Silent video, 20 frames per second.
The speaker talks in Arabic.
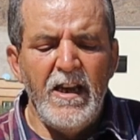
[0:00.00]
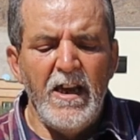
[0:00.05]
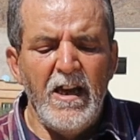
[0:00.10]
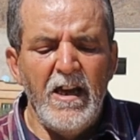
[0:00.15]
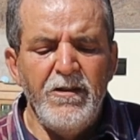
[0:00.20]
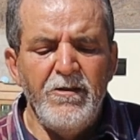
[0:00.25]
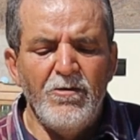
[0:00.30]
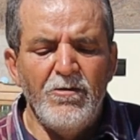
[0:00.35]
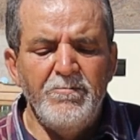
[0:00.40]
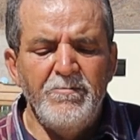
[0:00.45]

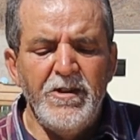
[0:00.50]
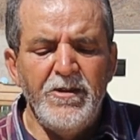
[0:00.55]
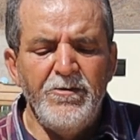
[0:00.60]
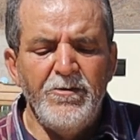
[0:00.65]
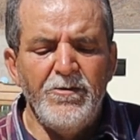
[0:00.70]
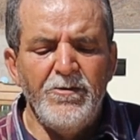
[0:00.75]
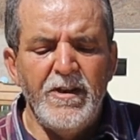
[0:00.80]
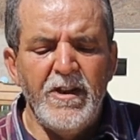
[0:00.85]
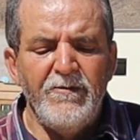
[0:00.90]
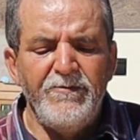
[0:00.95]
لا
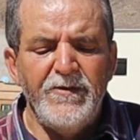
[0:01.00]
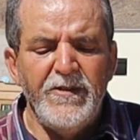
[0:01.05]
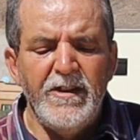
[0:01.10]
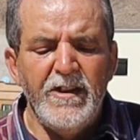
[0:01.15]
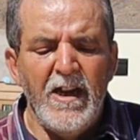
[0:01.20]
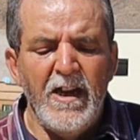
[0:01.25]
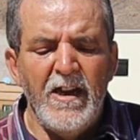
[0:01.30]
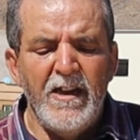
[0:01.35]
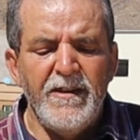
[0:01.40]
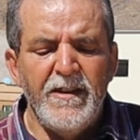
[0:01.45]
يؤمنون
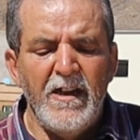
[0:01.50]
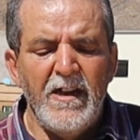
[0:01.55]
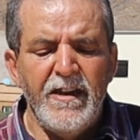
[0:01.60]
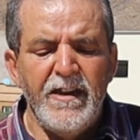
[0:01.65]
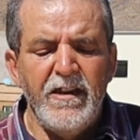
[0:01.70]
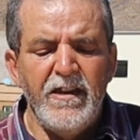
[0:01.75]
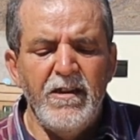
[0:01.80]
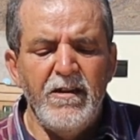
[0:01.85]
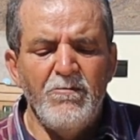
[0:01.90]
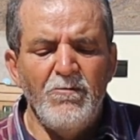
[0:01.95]
في
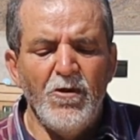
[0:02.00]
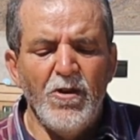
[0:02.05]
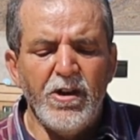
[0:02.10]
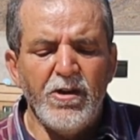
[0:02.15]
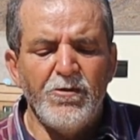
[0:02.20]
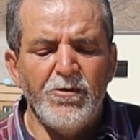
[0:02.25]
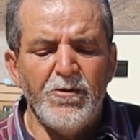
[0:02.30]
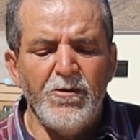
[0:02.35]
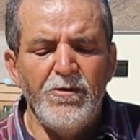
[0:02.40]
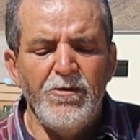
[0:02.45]
آذانهم
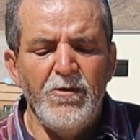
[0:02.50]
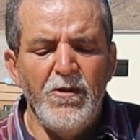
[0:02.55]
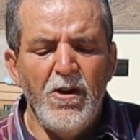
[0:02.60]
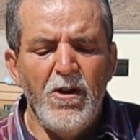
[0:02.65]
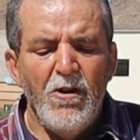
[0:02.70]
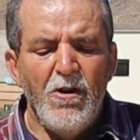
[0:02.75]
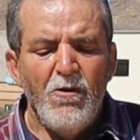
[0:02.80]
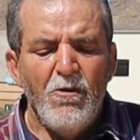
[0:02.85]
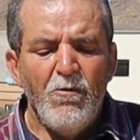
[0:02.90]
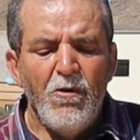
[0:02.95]
وقر
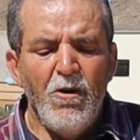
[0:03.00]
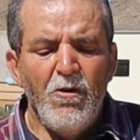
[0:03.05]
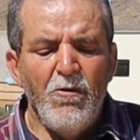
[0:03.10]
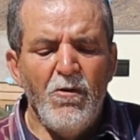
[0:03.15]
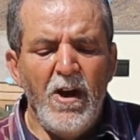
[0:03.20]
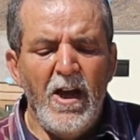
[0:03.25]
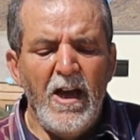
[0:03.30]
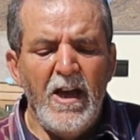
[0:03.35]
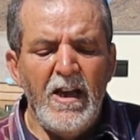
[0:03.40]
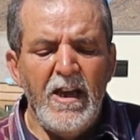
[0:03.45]

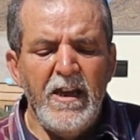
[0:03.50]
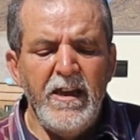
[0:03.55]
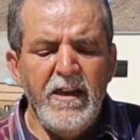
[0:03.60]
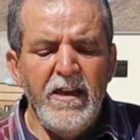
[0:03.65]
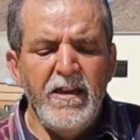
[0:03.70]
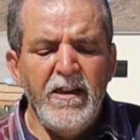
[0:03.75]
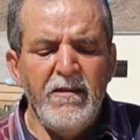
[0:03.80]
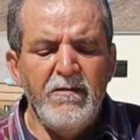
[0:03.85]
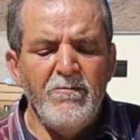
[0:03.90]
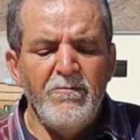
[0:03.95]
وهو
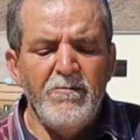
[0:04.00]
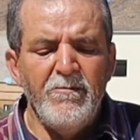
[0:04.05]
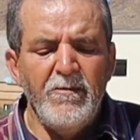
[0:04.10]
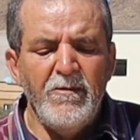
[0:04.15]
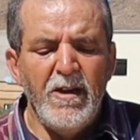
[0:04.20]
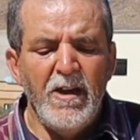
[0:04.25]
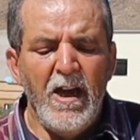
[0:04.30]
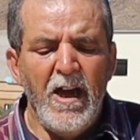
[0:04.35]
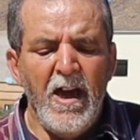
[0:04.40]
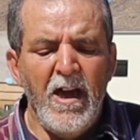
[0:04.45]
عليهم
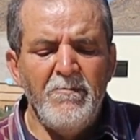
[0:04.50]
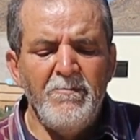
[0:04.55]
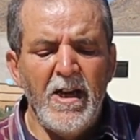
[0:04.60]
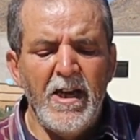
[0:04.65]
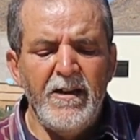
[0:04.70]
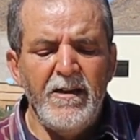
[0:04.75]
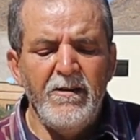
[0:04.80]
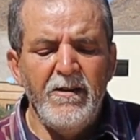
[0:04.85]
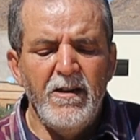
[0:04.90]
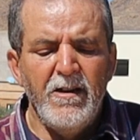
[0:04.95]

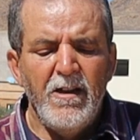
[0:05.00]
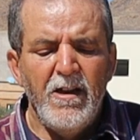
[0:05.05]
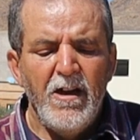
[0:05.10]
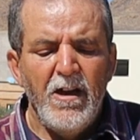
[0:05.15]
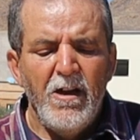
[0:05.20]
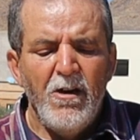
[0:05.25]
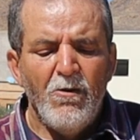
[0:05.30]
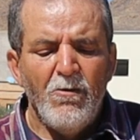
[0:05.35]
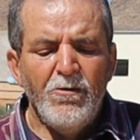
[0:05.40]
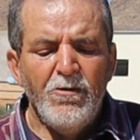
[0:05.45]
عمى
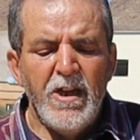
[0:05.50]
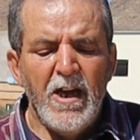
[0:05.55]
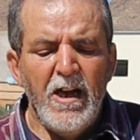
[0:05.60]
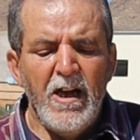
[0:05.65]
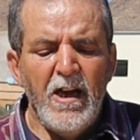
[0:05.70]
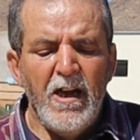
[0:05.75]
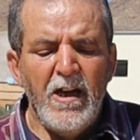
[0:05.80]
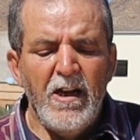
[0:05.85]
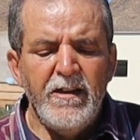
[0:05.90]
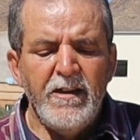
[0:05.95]

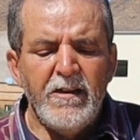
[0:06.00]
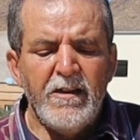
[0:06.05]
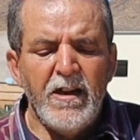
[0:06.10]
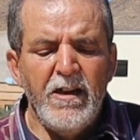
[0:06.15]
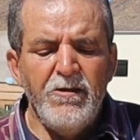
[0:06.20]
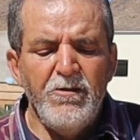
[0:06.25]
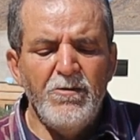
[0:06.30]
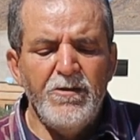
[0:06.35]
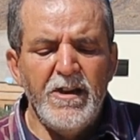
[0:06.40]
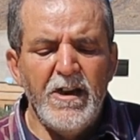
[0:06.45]
أولئك
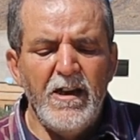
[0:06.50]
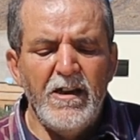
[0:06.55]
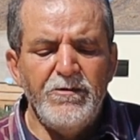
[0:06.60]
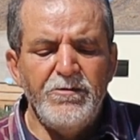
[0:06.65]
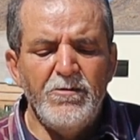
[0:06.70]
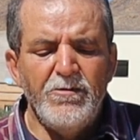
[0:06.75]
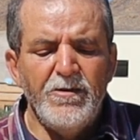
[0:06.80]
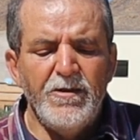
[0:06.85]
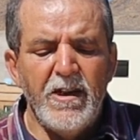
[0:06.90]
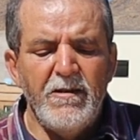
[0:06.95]

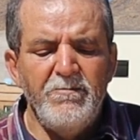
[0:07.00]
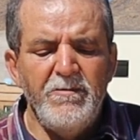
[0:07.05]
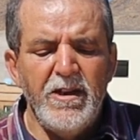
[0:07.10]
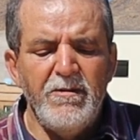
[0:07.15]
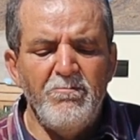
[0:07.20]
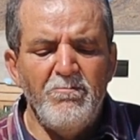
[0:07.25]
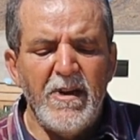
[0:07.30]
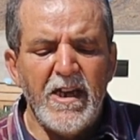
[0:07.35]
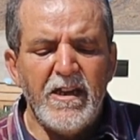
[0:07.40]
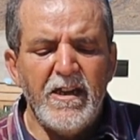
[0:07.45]
ينادون
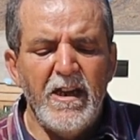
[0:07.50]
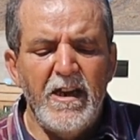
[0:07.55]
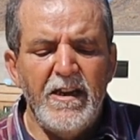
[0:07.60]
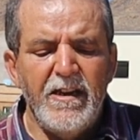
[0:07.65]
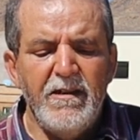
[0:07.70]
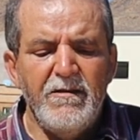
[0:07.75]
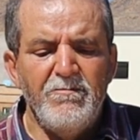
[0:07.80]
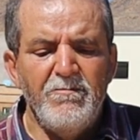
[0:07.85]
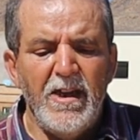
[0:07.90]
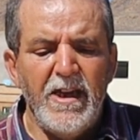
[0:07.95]
من
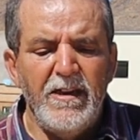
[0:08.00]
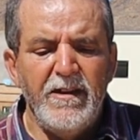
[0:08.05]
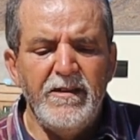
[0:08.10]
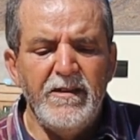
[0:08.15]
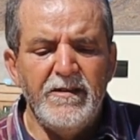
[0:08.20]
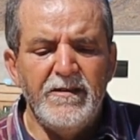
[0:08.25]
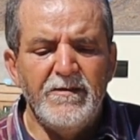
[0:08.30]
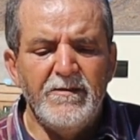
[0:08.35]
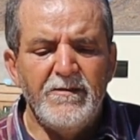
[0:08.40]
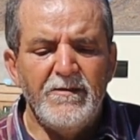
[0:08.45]
مكان
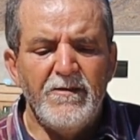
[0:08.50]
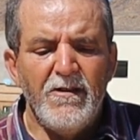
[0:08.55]
بعيد